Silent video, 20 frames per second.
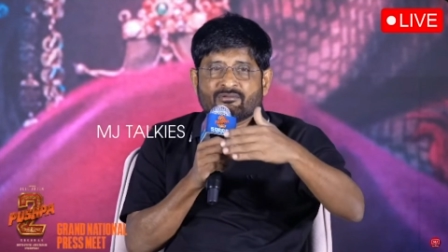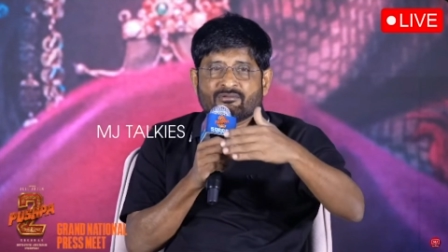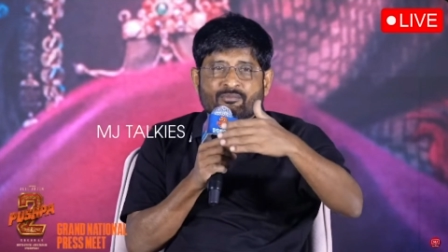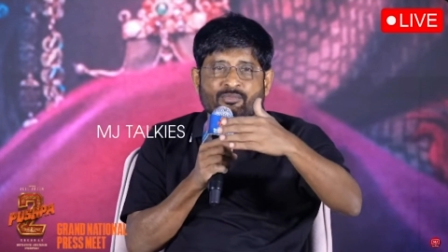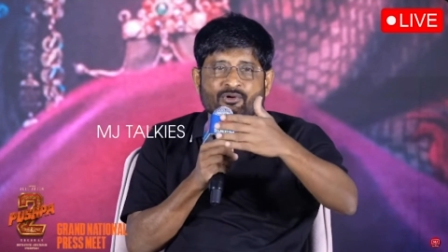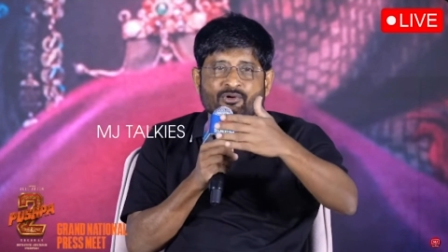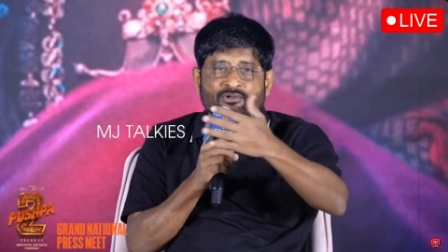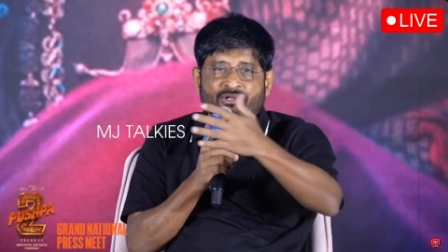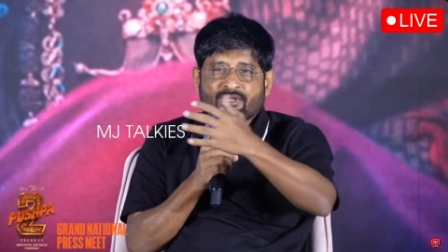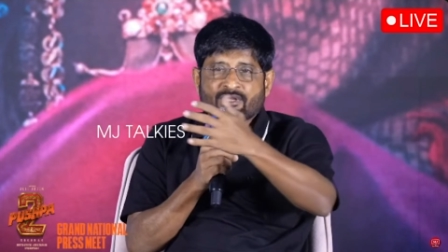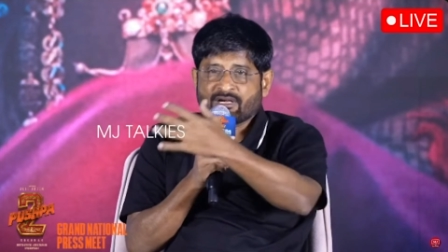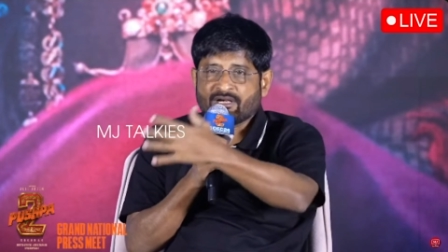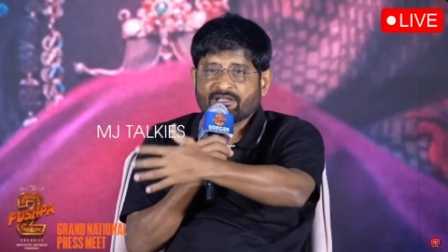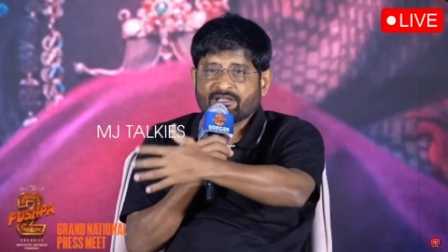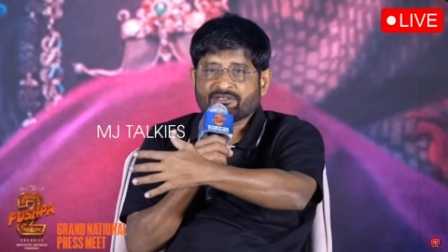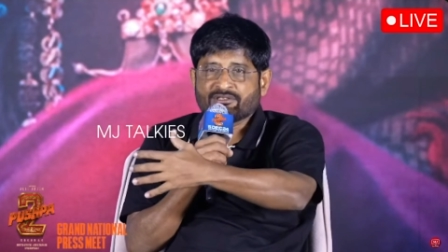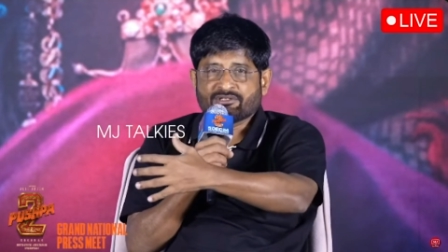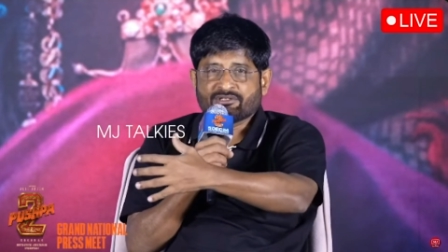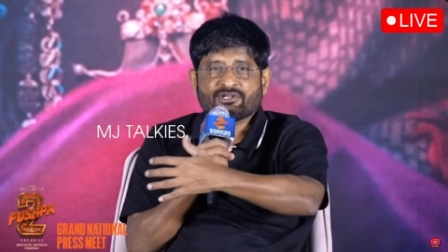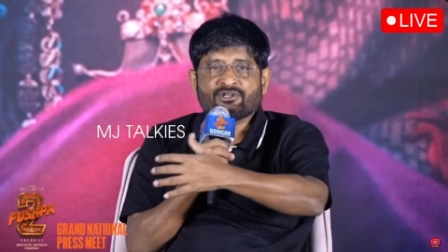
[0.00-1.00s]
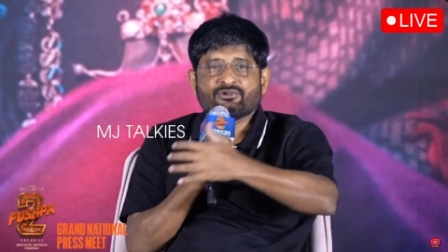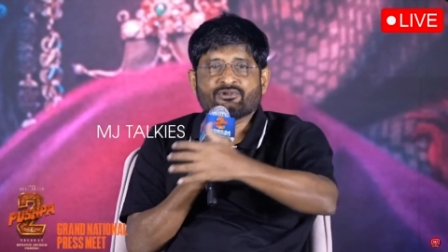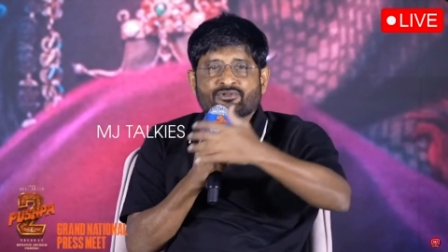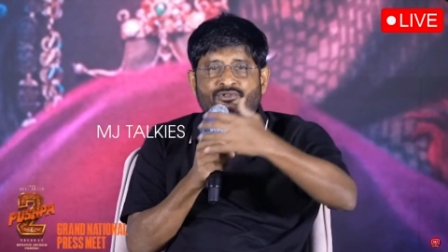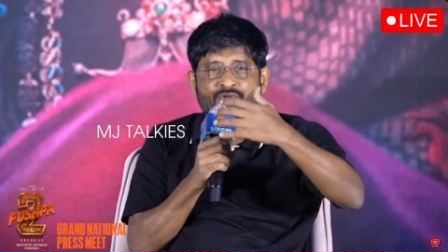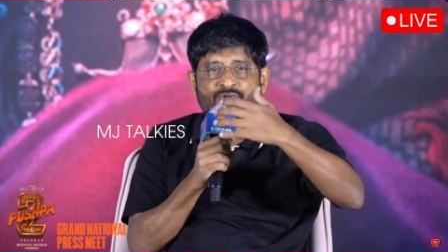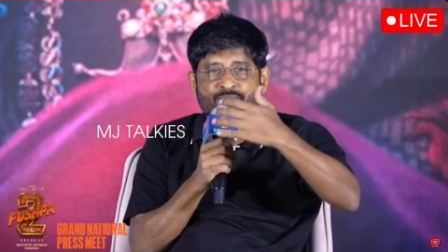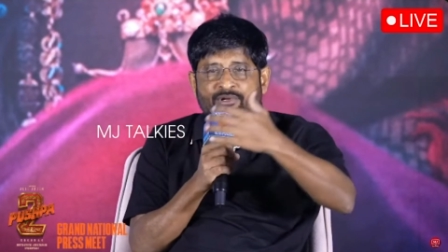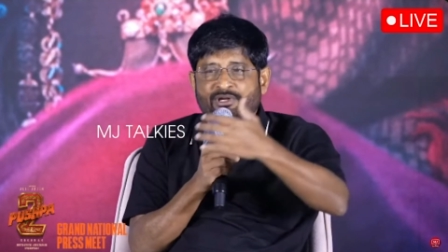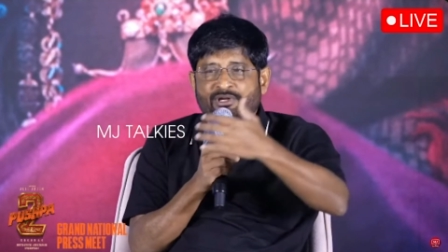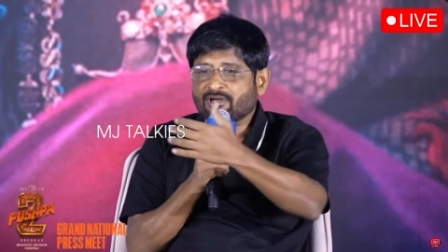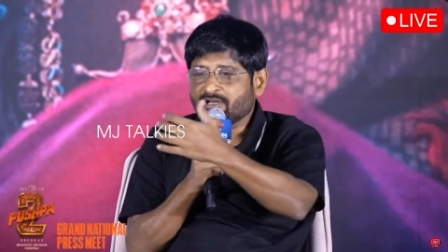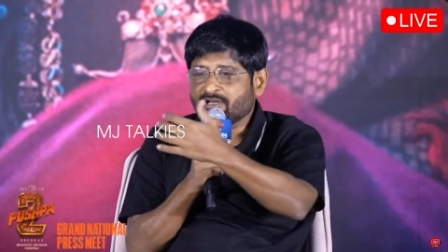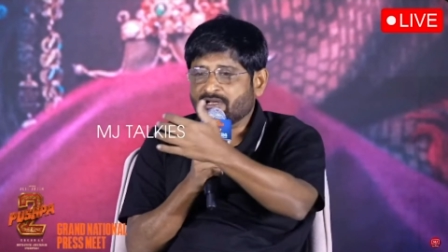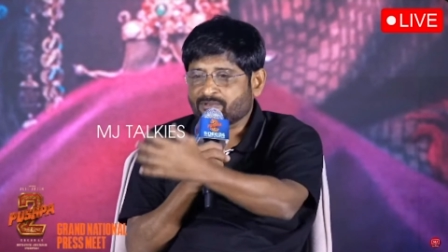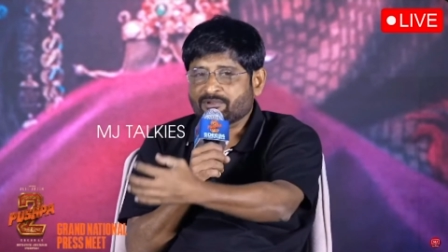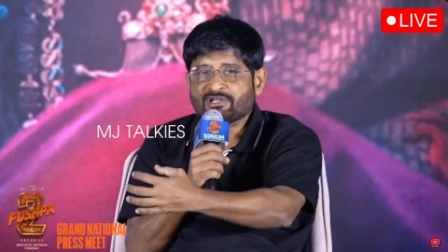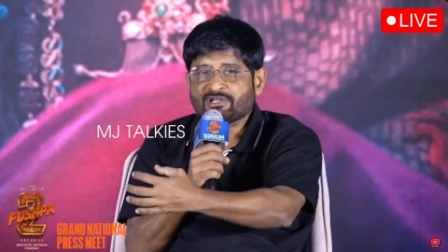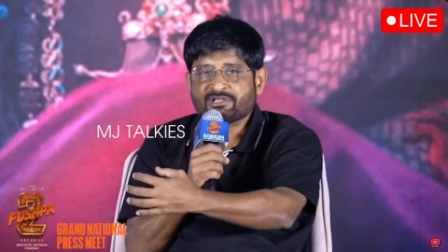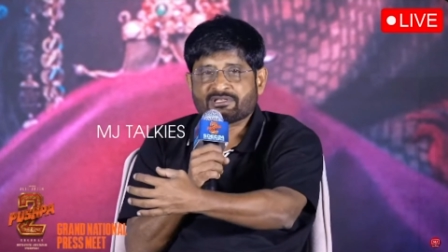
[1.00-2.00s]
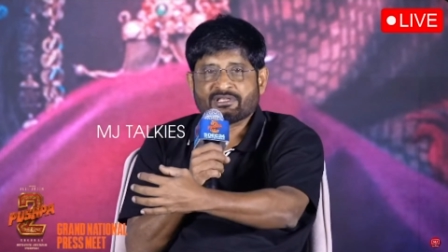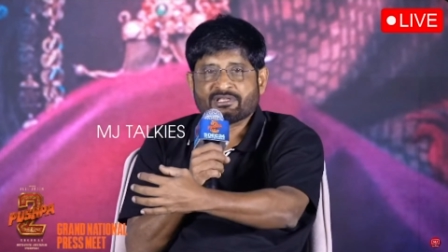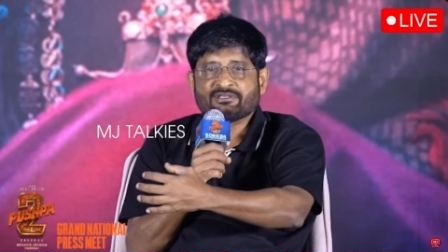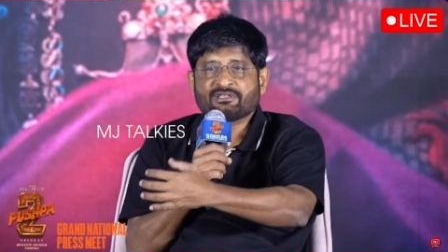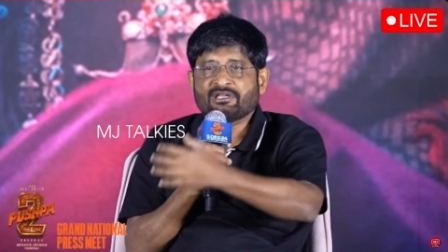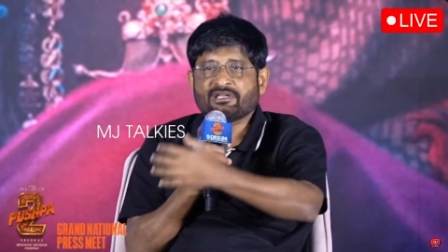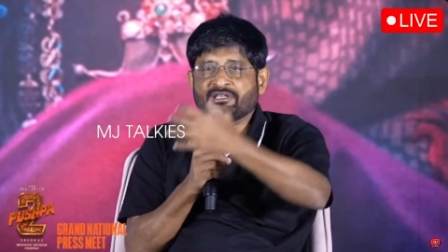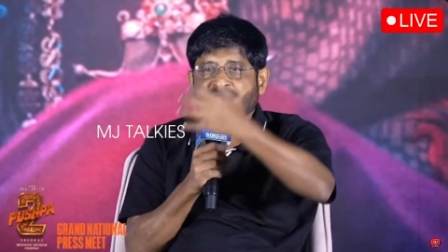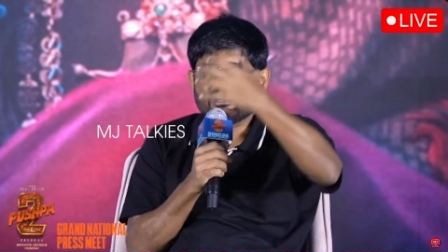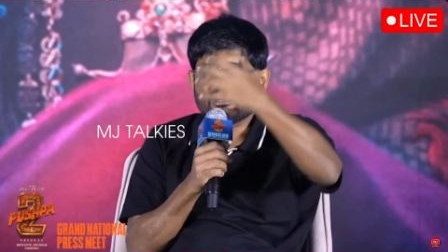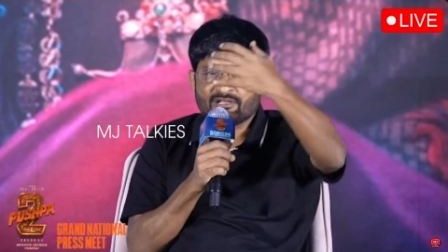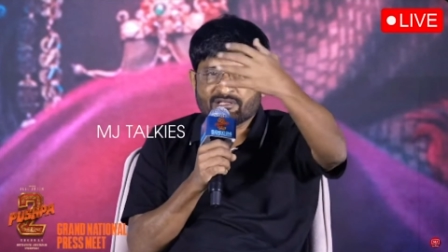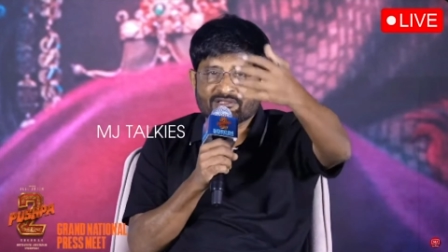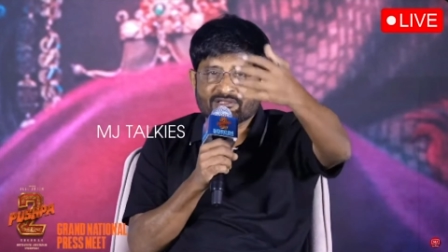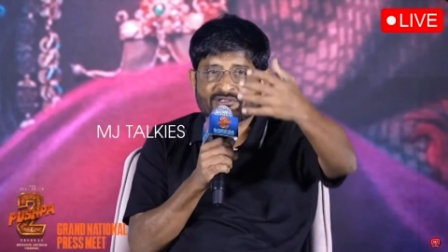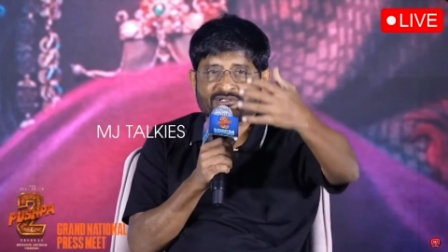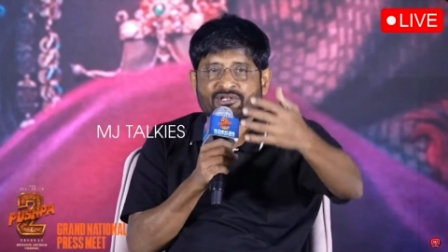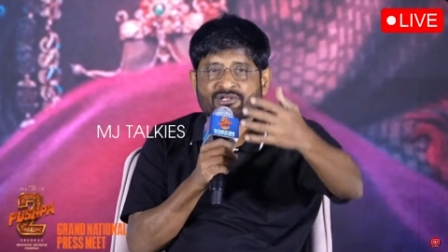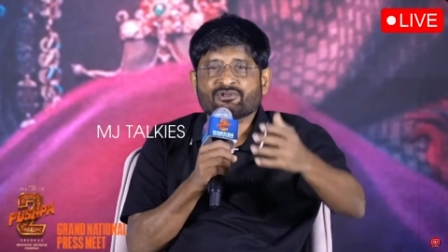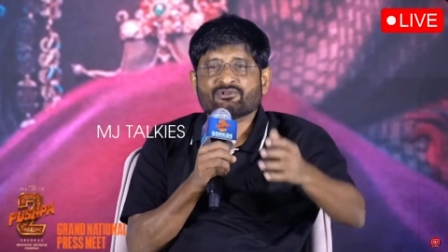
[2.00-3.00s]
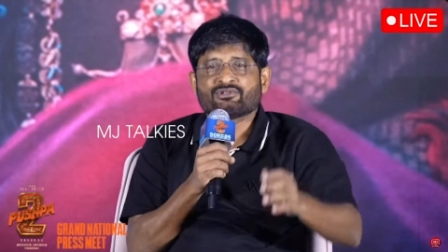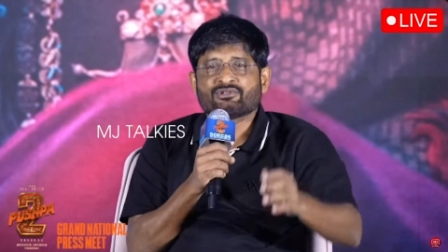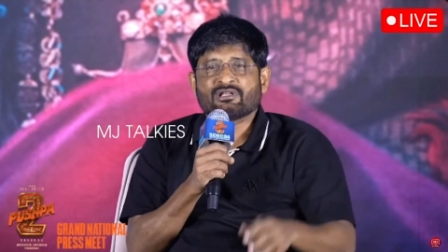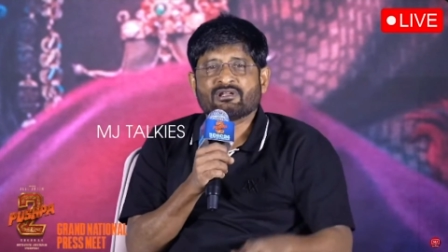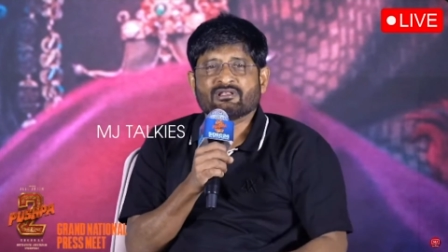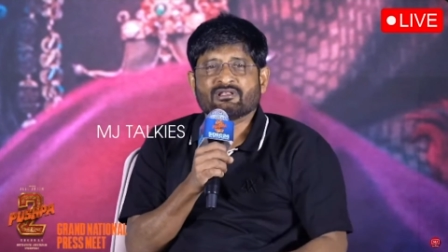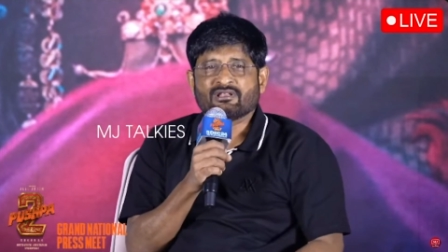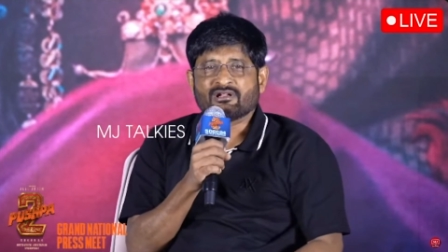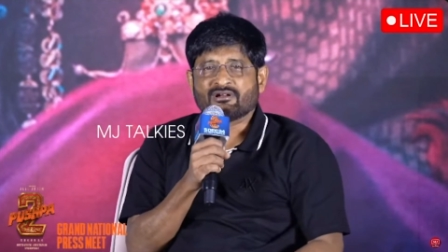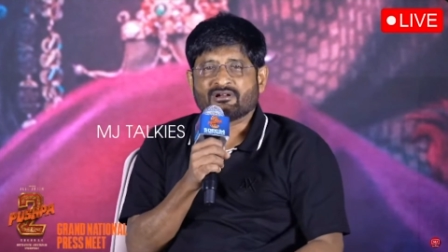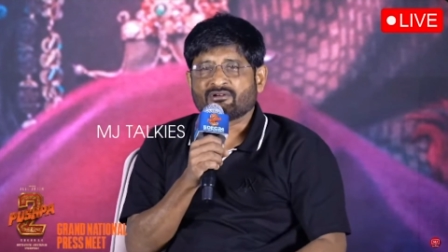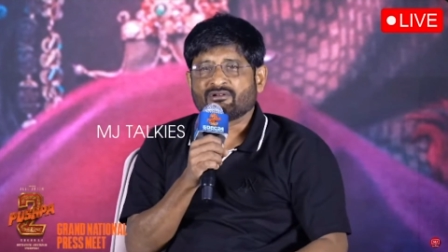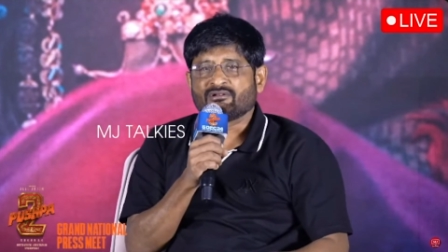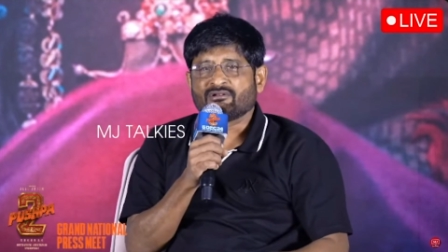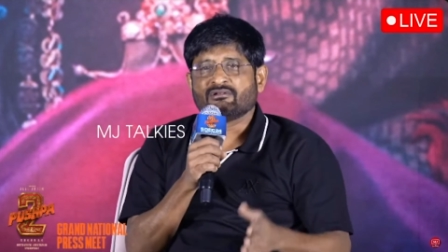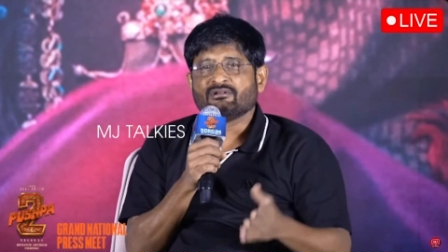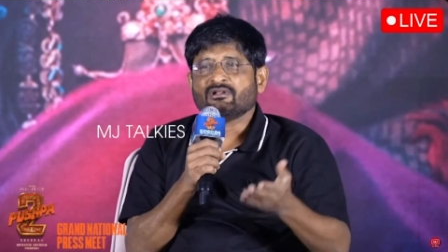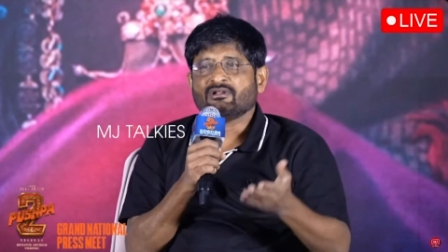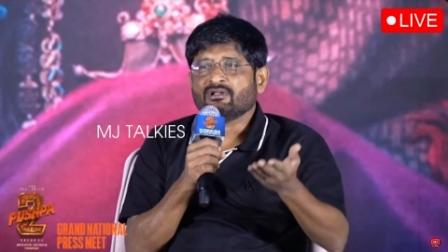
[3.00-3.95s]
ఇప్పుడు ఇక్కడ ఇంత చేయొచ్చు ప్రీ రిలీజ్ బిజినెస్ ఇంత అయింది కాబట్టి ఇంత చేయొచ్చు అనే దాంట్లో